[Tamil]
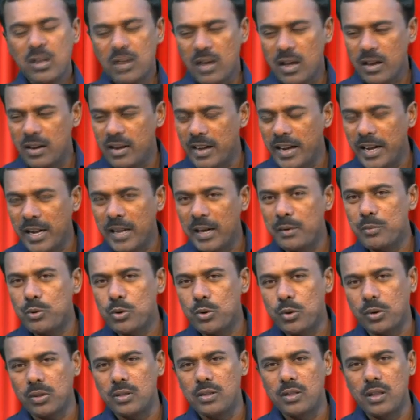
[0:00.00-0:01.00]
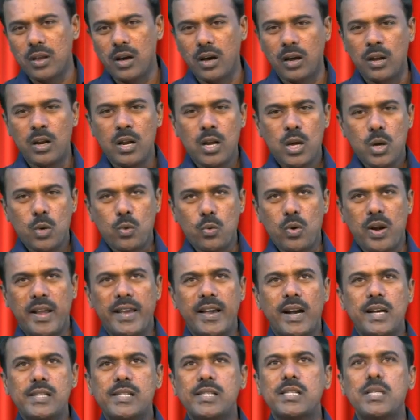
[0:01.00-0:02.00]
நான் நினைவு கூர்ந்தால்
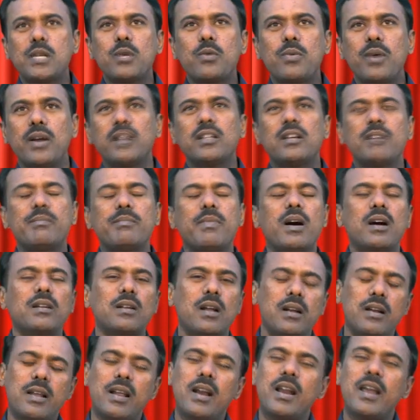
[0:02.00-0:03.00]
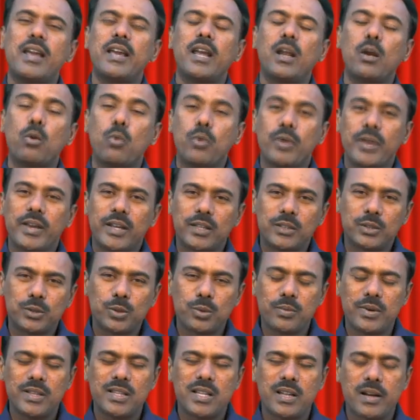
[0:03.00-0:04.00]
உன்னை ஆசிர்வாதமான நிலையில்
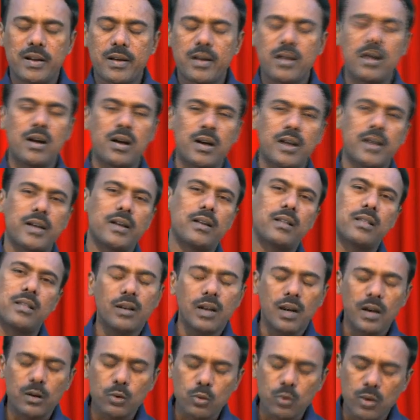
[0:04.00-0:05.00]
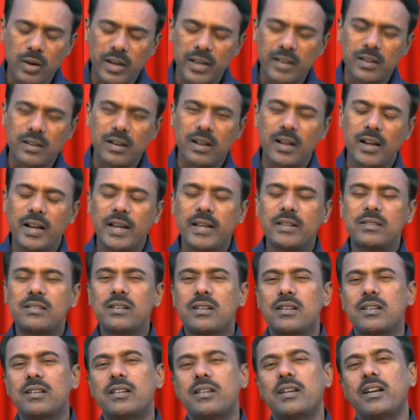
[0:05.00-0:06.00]
உயர்த்துவதற்காக நான் உன்னை
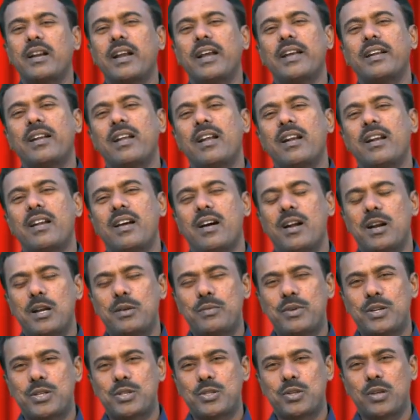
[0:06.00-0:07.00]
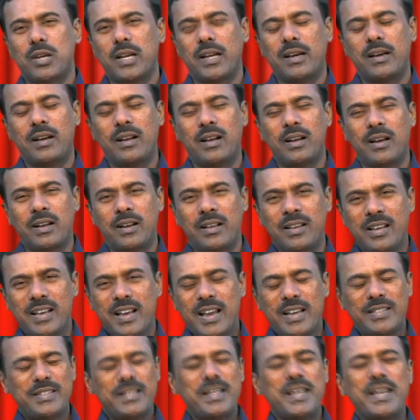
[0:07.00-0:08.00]
நினைத்திருக்கிறேன் என்று ஆண்டவர் சொல்லுகிறார்
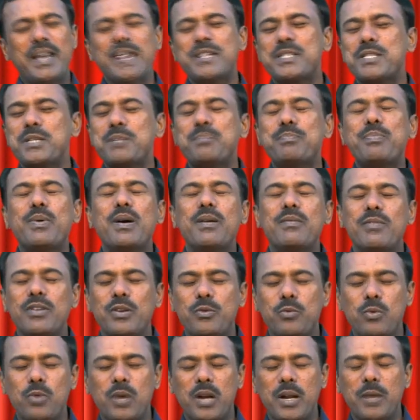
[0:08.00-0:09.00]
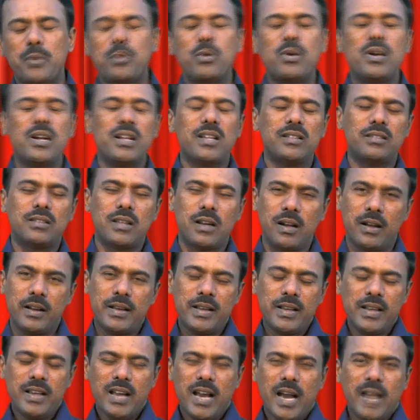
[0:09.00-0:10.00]
அந்த இயேசப்பா உள்ள உள்ளத்தில்
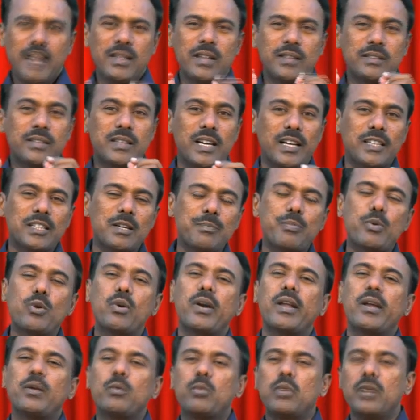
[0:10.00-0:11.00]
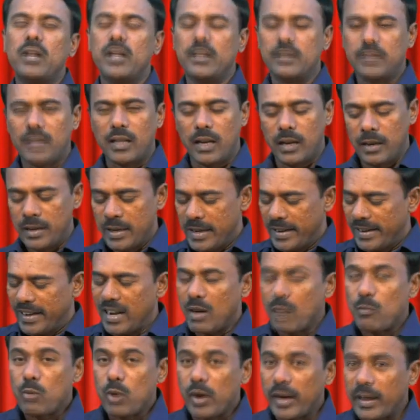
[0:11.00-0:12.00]
அந்த தகப்பனுடைய உள்ளத்தில்
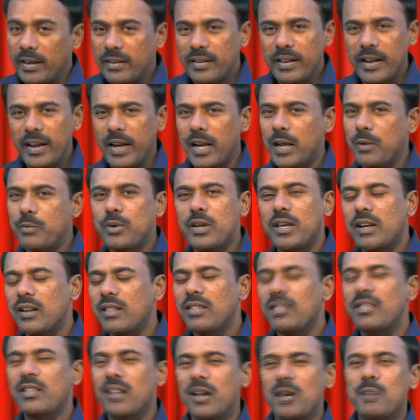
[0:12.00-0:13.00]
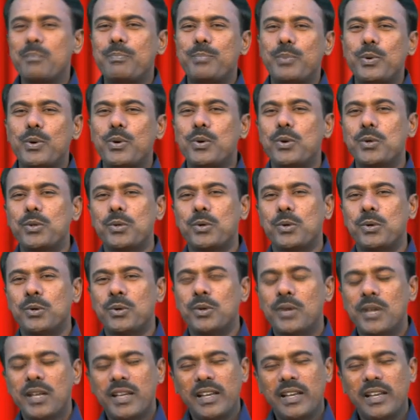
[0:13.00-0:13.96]
நம்முடைய நினைவு இருந்தால் போதும்